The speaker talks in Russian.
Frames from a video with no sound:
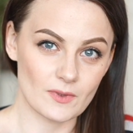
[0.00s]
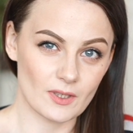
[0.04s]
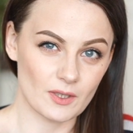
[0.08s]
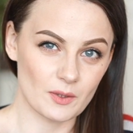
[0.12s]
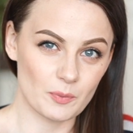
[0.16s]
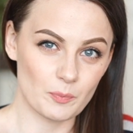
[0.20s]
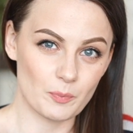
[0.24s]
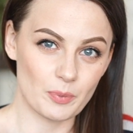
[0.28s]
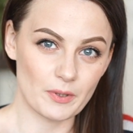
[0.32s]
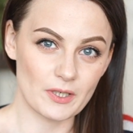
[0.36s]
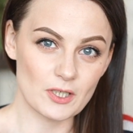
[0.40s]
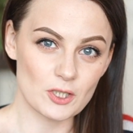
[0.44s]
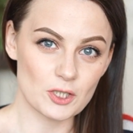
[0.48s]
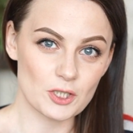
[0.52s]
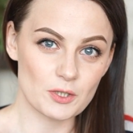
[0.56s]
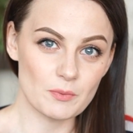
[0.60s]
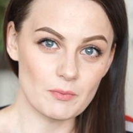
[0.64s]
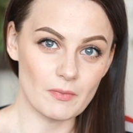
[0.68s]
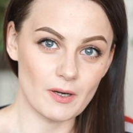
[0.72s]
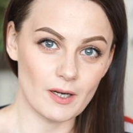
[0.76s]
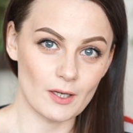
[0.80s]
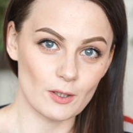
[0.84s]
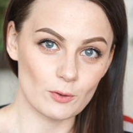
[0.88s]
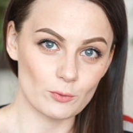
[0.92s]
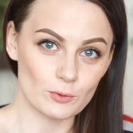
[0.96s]
так
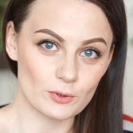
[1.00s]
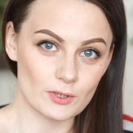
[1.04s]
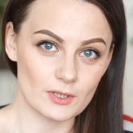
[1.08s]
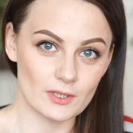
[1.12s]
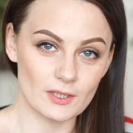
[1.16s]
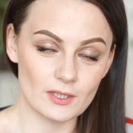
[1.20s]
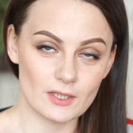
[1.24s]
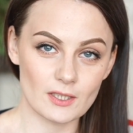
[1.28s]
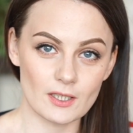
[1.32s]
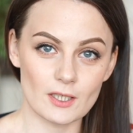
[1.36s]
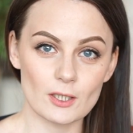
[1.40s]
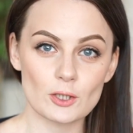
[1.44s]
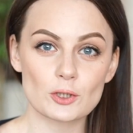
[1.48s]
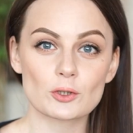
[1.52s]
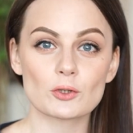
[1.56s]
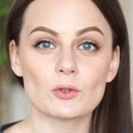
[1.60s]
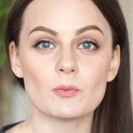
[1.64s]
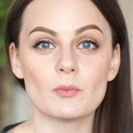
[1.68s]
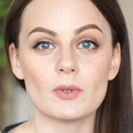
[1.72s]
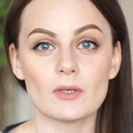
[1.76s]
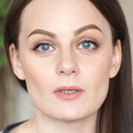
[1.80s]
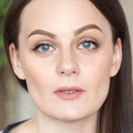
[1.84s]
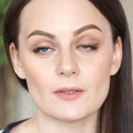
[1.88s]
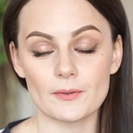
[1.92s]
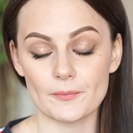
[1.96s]
прижимаю слегка,
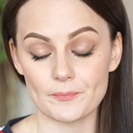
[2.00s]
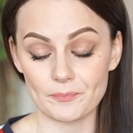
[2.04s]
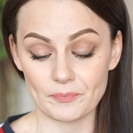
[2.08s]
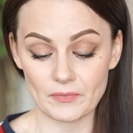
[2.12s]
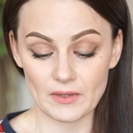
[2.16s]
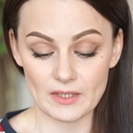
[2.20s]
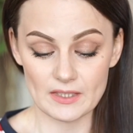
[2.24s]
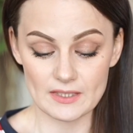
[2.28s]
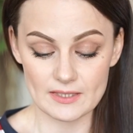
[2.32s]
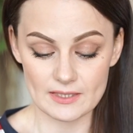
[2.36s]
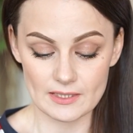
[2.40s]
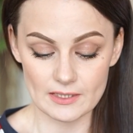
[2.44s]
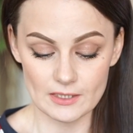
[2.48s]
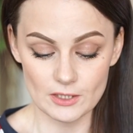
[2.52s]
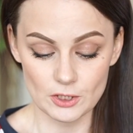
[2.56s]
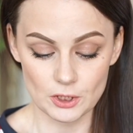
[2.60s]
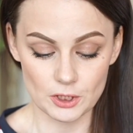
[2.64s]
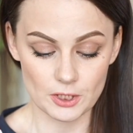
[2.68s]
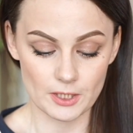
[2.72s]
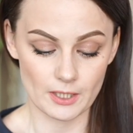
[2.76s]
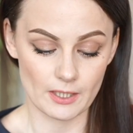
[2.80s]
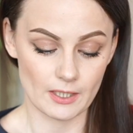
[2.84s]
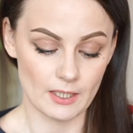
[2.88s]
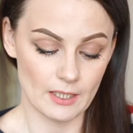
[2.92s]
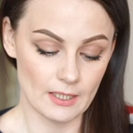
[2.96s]
чтобы
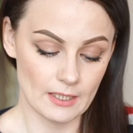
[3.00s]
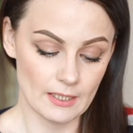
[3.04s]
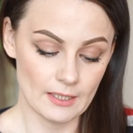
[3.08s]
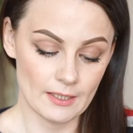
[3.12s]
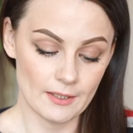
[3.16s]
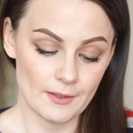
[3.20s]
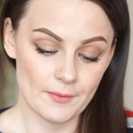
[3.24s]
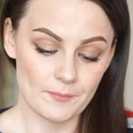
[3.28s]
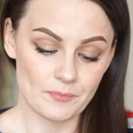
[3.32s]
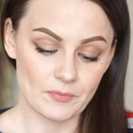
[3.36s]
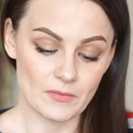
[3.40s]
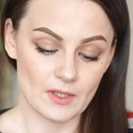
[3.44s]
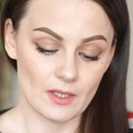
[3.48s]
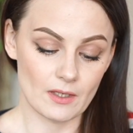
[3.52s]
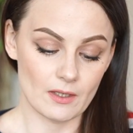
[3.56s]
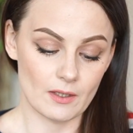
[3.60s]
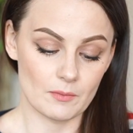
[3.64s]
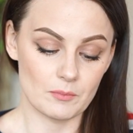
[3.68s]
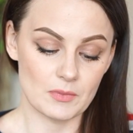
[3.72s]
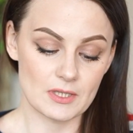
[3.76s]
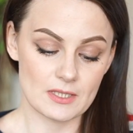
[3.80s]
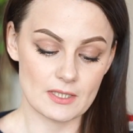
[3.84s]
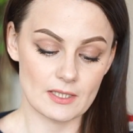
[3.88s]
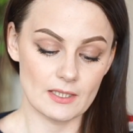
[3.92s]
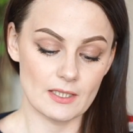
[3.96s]
излишки
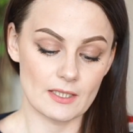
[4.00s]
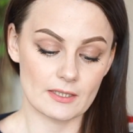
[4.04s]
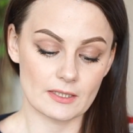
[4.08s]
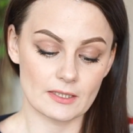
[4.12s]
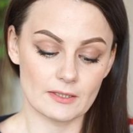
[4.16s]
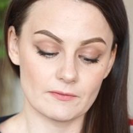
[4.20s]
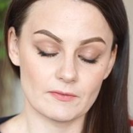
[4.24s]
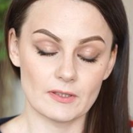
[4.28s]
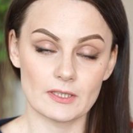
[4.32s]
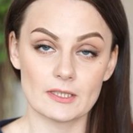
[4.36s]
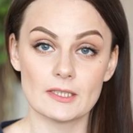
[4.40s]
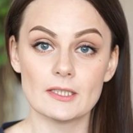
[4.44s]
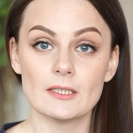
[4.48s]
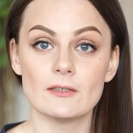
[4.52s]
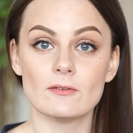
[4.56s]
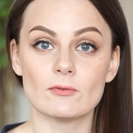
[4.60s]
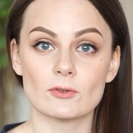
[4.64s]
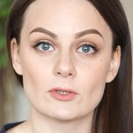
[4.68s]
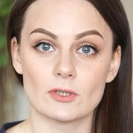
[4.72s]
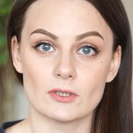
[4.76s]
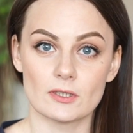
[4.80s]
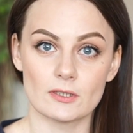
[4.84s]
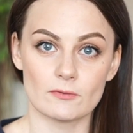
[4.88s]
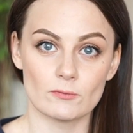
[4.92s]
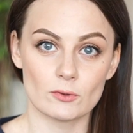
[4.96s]
э, мицеллярной воды,
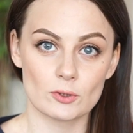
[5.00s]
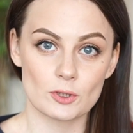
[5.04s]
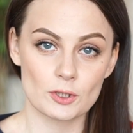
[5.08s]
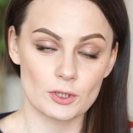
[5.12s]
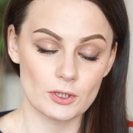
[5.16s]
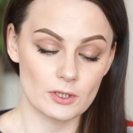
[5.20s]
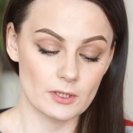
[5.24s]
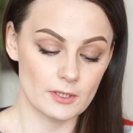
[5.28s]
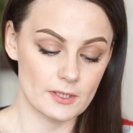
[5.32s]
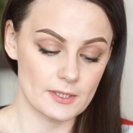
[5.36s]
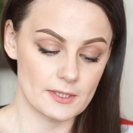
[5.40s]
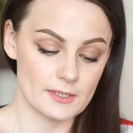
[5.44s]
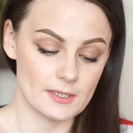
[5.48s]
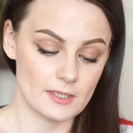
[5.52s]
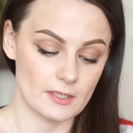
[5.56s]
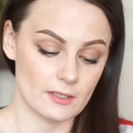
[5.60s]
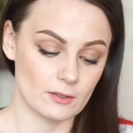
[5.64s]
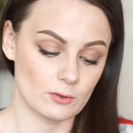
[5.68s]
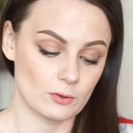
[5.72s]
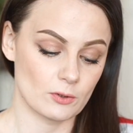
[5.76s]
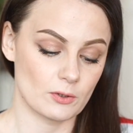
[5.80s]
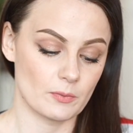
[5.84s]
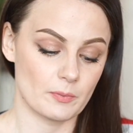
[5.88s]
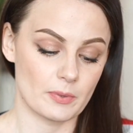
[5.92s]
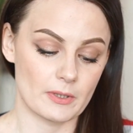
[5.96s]
вот этой вот жидкости,
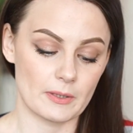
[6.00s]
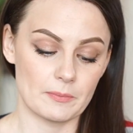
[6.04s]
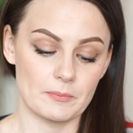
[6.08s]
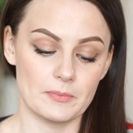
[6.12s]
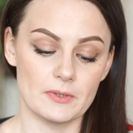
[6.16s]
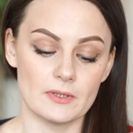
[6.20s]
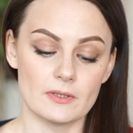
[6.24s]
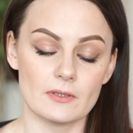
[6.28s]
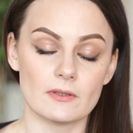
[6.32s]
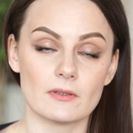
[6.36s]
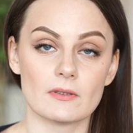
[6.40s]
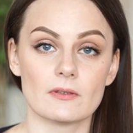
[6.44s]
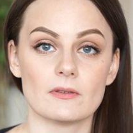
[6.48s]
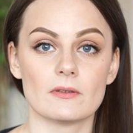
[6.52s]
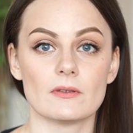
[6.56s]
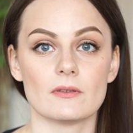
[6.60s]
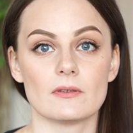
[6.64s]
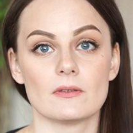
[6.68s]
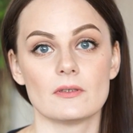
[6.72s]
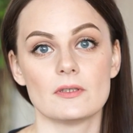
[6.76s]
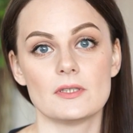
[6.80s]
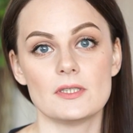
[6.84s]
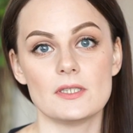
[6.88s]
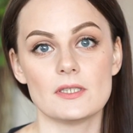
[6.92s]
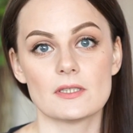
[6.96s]
которая
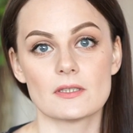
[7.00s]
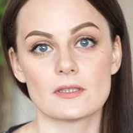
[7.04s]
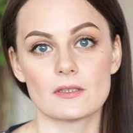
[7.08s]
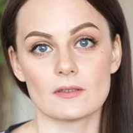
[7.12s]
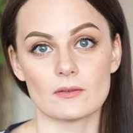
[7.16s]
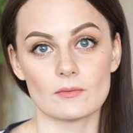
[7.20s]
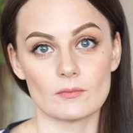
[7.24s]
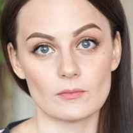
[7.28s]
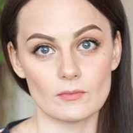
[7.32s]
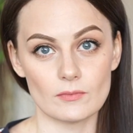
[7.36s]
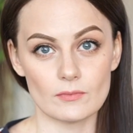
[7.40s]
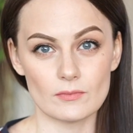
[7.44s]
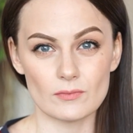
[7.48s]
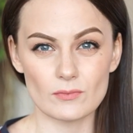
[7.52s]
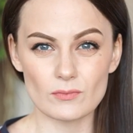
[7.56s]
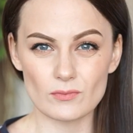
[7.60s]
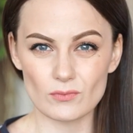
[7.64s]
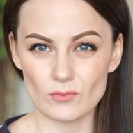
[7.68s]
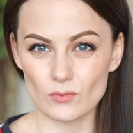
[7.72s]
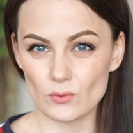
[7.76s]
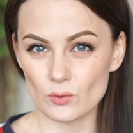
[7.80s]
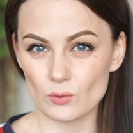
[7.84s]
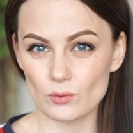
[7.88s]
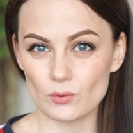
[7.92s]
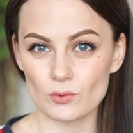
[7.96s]
пропитана э, диски,
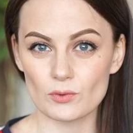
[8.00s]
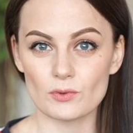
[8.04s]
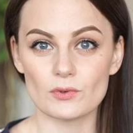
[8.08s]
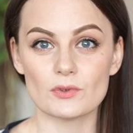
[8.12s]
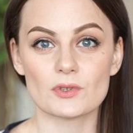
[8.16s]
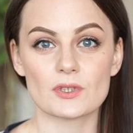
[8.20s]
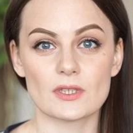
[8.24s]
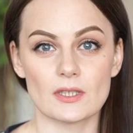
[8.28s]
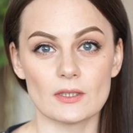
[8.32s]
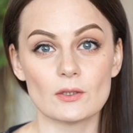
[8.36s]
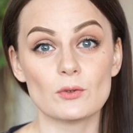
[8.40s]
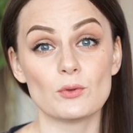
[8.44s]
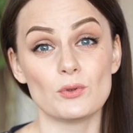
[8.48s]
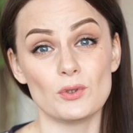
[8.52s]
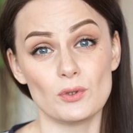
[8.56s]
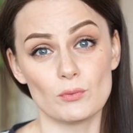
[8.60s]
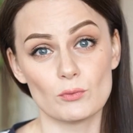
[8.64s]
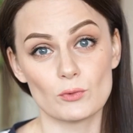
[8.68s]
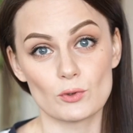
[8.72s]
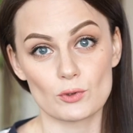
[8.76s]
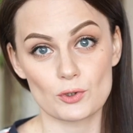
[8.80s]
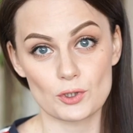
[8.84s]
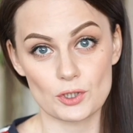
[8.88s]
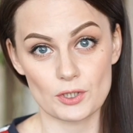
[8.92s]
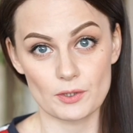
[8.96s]
ну, столы
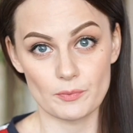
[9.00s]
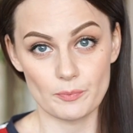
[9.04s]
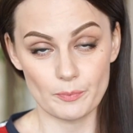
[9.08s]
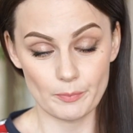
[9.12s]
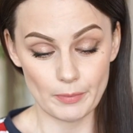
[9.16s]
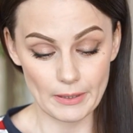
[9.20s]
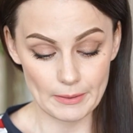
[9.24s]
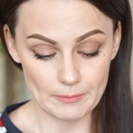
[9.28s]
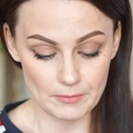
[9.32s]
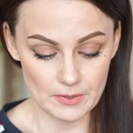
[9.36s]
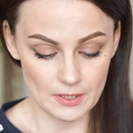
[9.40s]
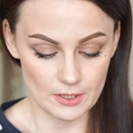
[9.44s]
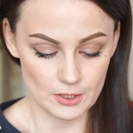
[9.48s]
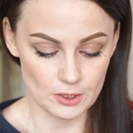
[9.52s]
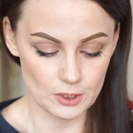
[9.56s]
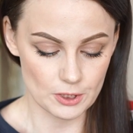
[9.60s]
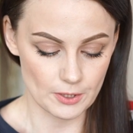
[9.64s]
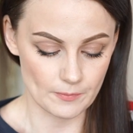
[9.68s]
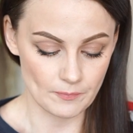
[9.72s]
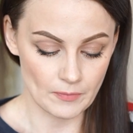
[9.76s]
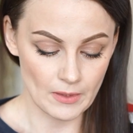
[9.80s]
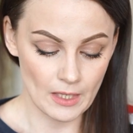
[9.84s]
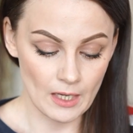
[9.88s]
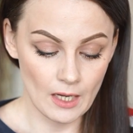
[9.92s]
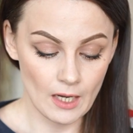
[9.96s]
немножечко
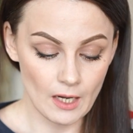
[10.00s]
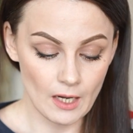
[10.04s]
поменьше.